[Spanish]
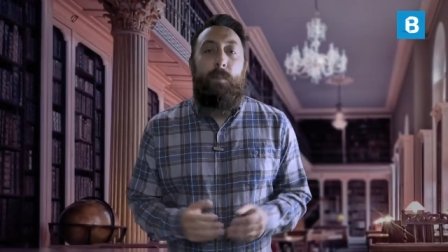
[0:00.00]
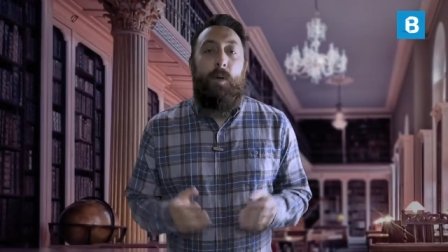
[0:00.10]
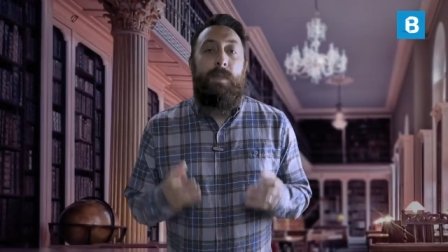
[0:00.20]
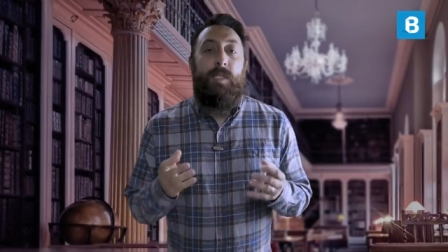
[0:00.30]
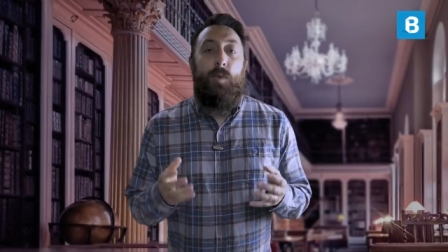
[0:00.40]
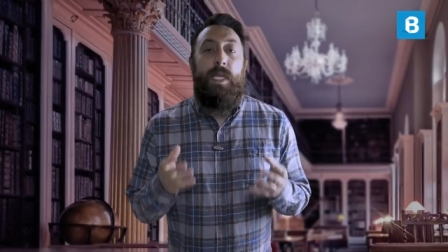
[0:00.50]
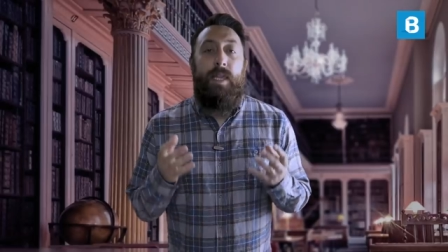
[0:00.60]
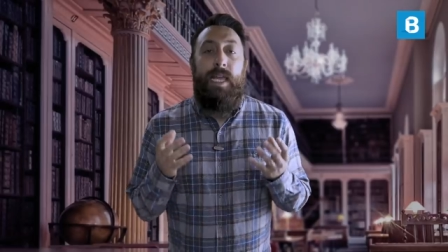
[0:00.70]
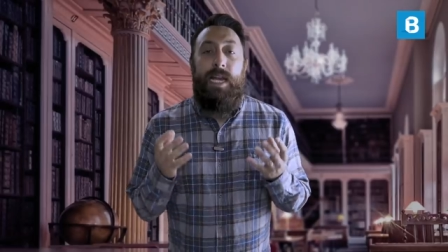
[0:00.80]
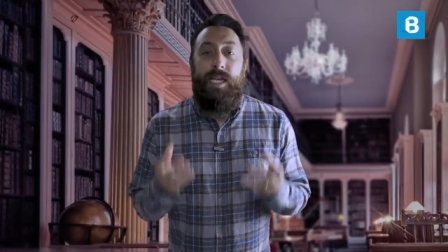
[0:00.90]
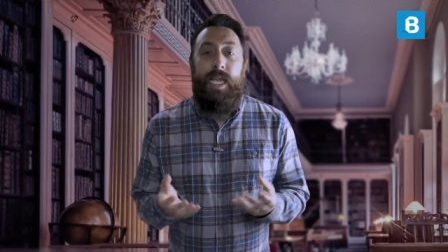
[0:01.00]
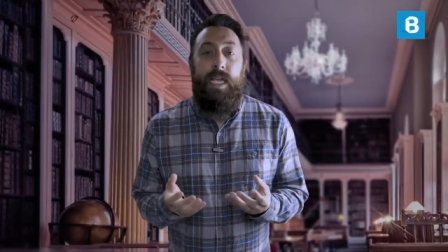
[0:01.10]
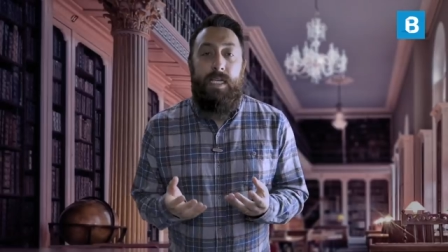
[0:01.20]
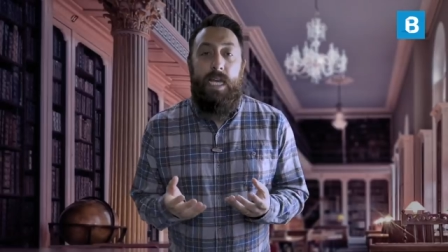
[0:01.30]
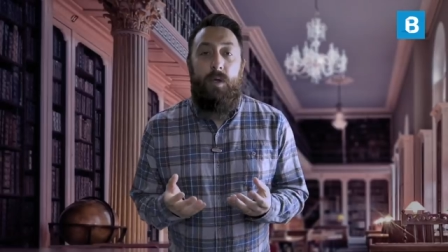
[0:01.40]
la promiscuidad del
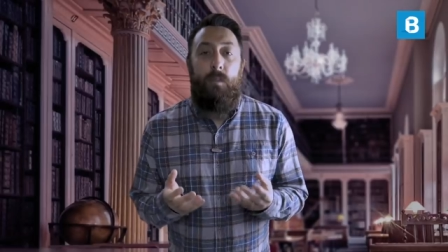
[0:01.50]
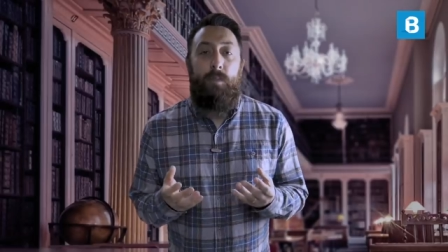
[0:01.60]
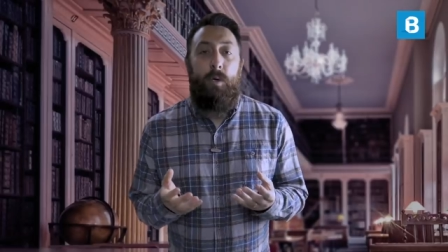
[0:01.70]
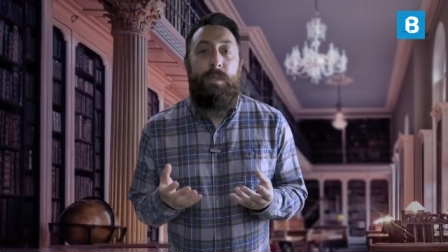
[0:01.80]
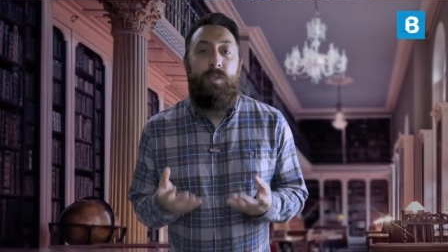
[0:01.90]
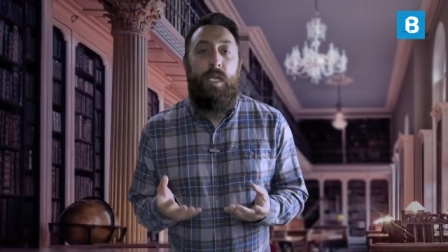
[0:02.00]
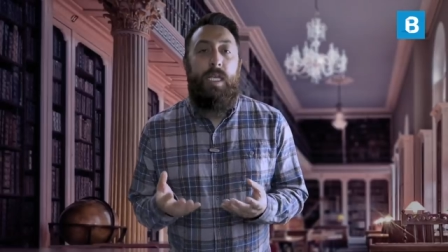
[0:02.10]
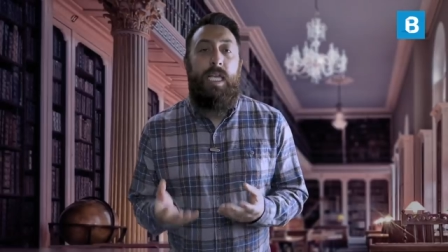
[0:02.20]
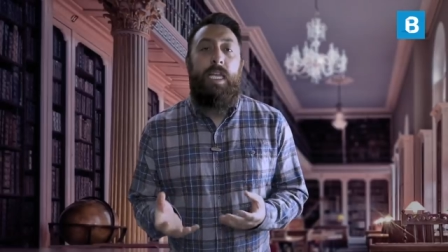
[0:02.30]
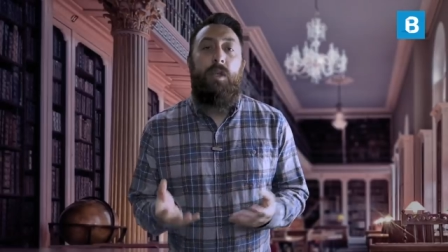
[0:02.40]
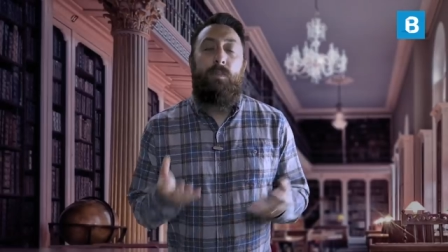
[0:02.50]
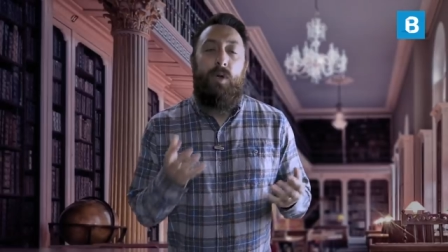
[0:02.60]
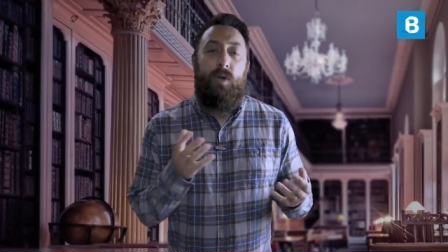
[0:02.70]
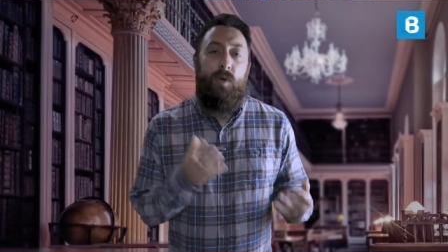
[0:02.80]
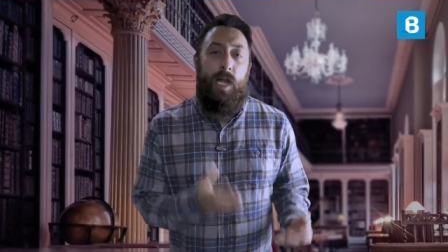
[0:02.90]
rey y el compromiso adquirido
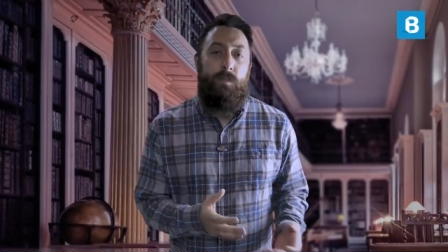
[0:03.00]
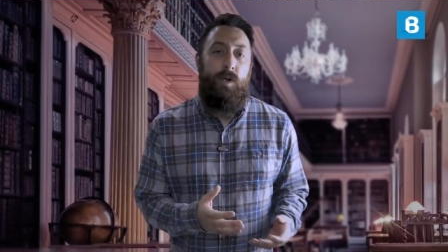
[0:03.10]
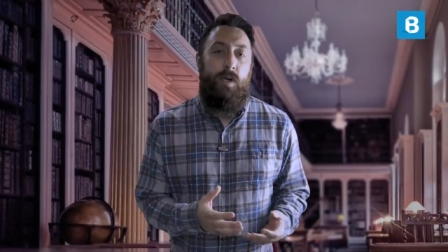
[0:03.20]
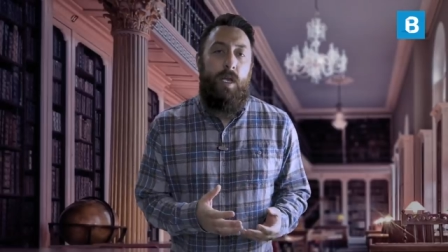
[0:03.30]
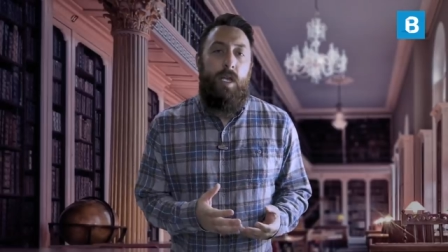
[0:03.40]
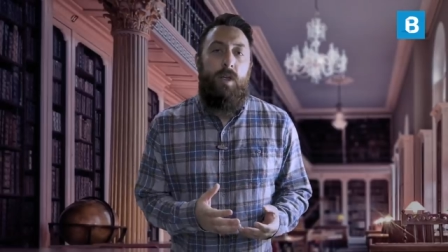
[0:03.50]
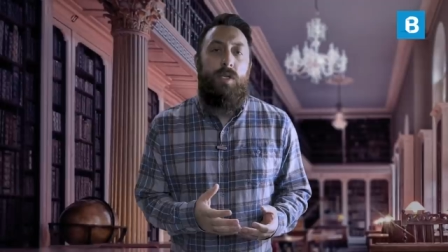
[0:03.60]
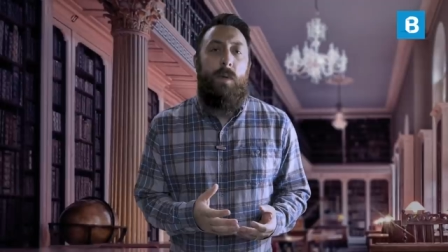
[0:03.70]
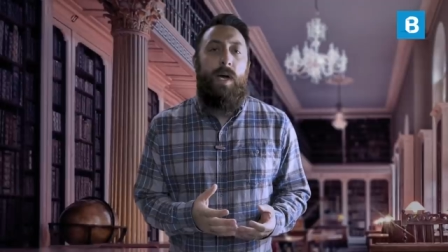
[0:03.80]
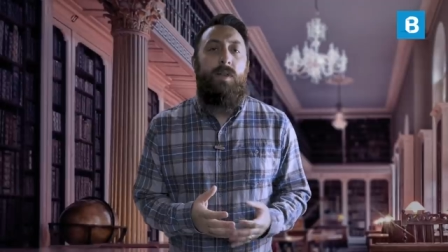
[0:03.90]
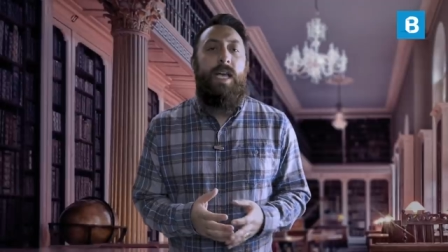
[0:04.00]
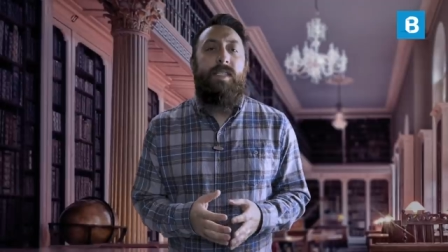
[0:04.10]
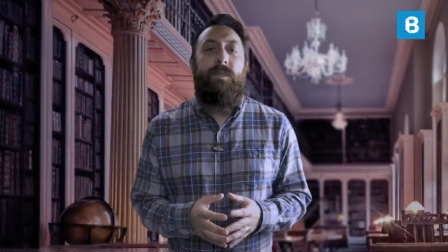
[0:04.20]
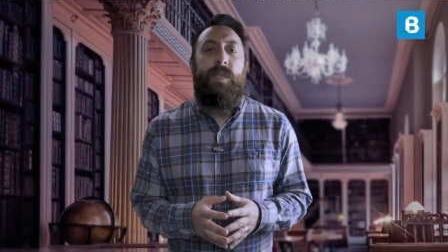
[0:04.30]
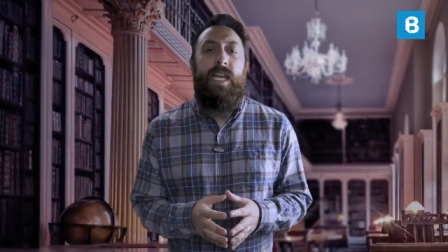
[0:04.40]
por Cranmer lo llevaron a
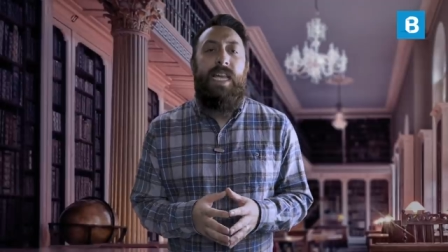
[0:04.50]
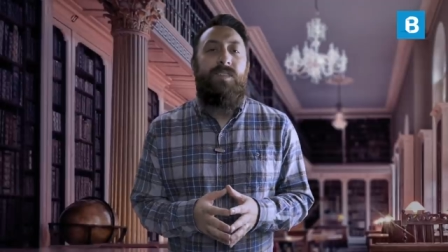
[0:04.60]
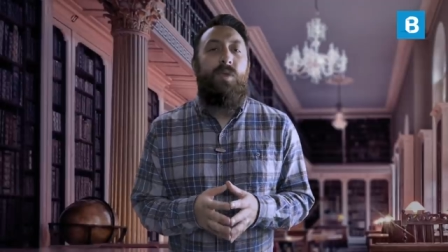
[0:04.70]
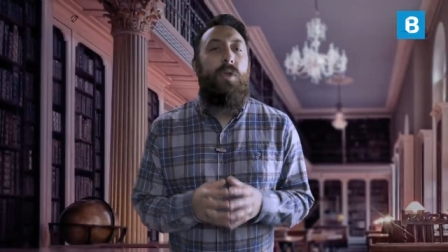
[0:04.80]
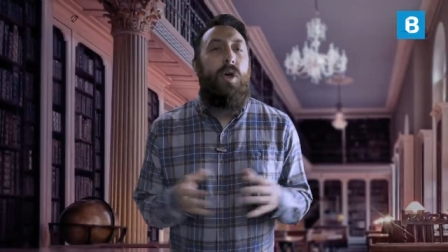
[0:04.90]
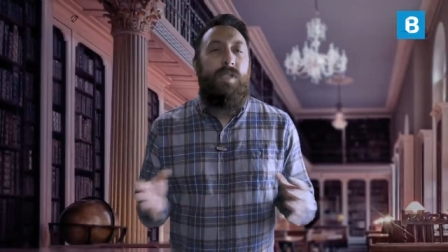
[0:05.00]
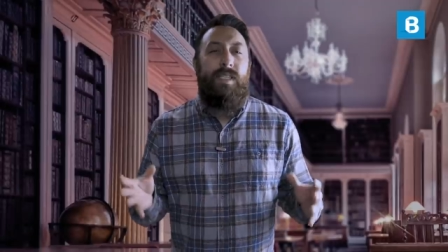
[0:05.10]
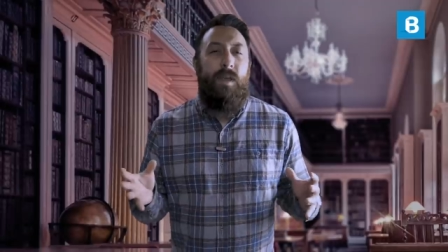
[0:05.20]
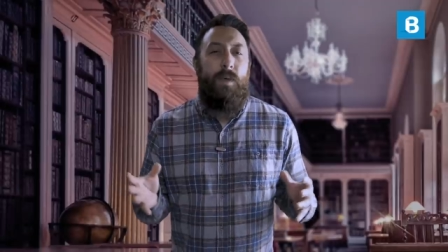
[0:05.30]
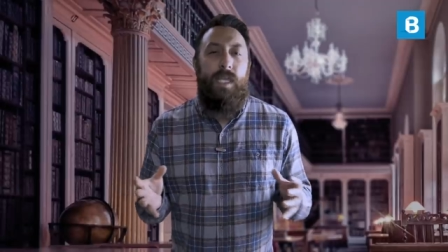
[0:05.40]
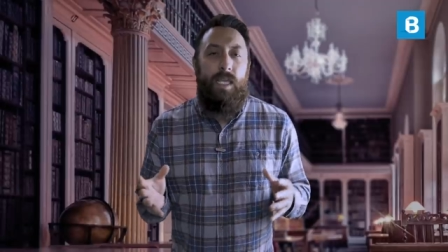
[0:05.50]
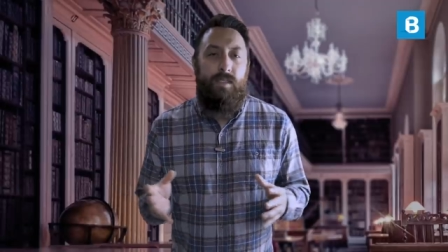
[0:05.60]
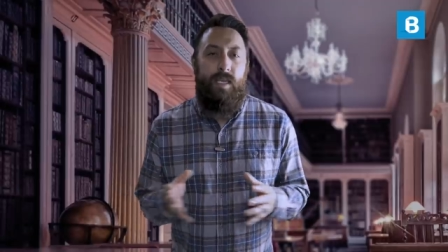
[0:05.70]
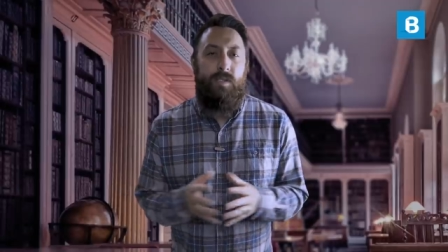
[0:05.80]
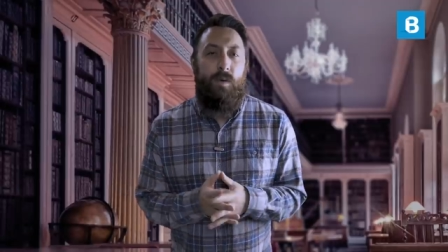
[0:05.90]
aceptar las dudosas
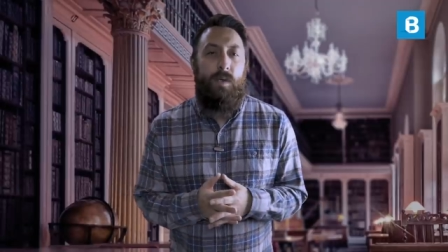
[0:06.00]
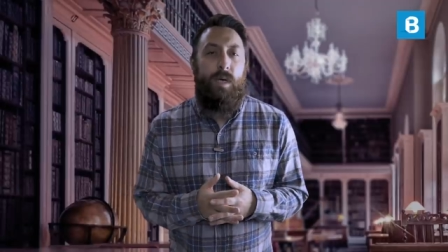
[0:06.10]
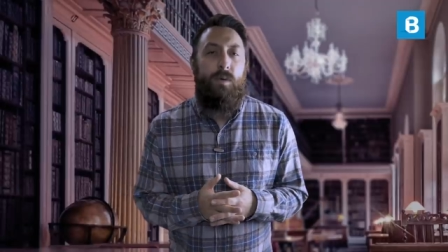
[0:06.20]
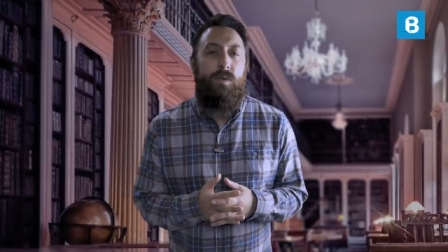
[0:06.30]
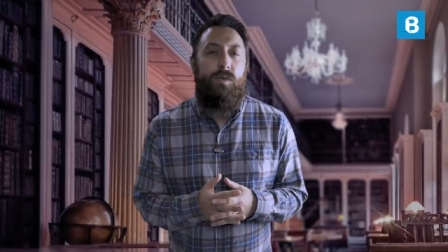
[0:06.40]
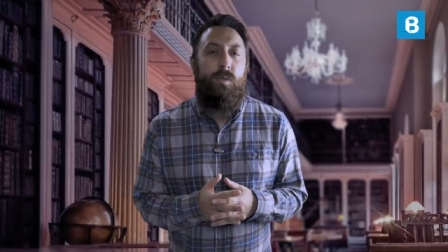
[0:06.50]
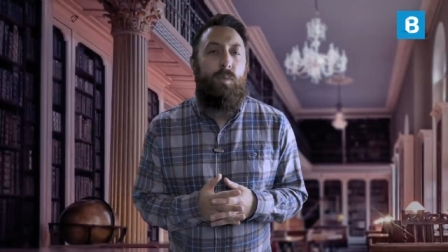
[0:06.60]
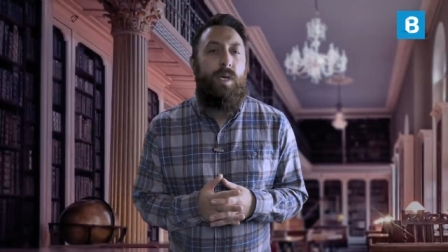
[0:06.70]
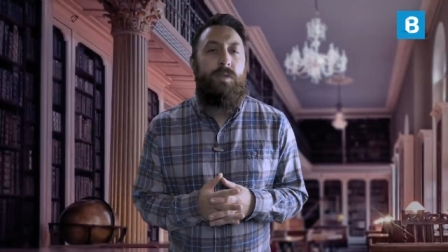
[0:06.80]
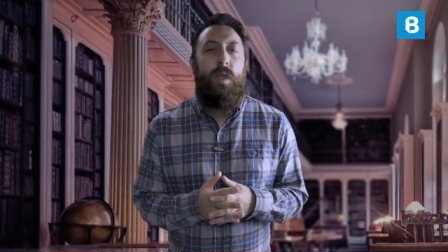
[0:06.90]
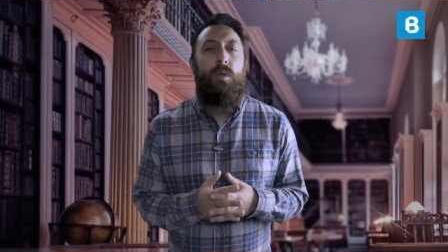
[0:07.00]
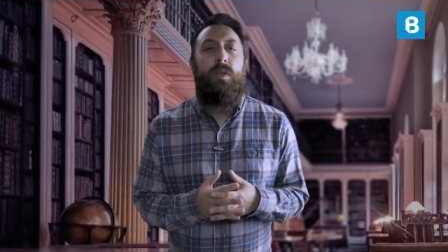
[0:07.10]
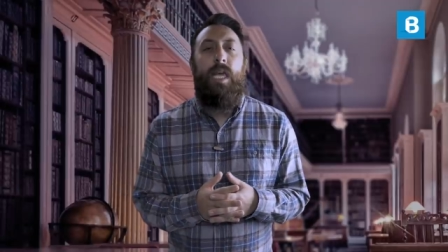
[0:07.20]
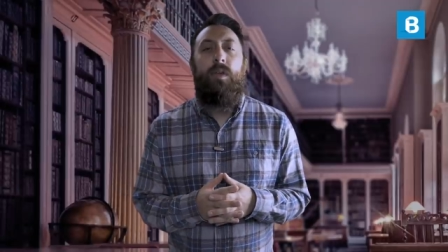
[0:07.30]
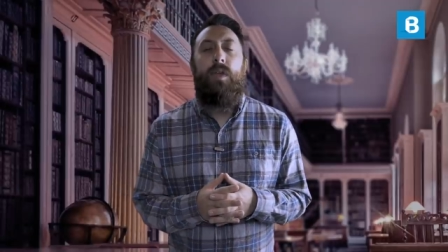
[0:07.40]
evidencias sobre un supuesto
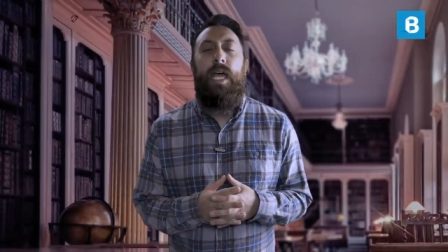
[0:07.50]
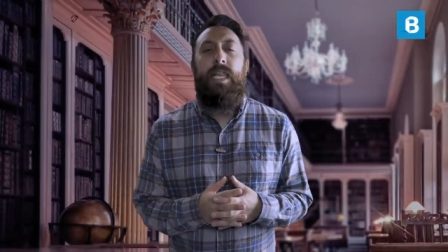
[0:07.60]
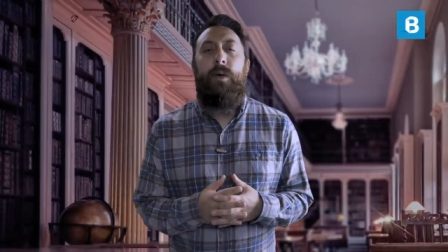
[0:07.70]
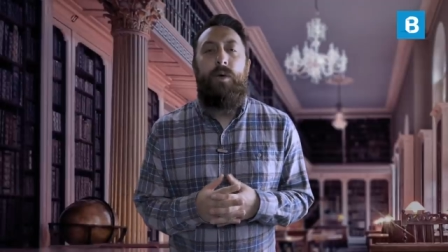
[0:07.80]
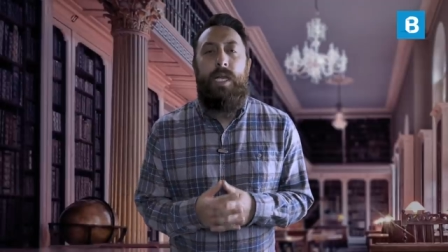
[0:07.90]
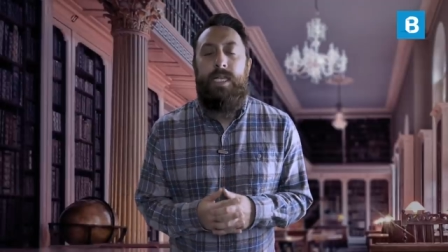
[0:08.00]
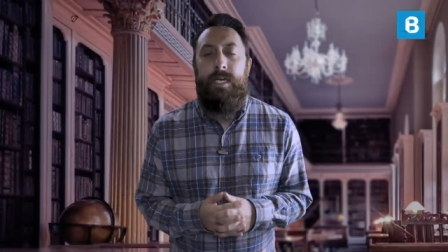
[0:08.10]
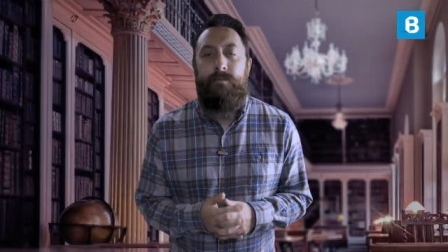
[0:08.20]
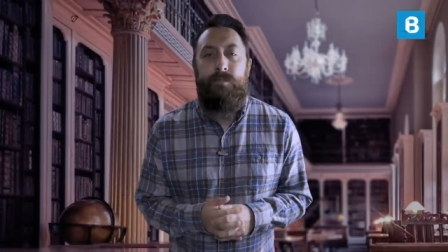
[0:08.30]
adulterio de Ana Bolena.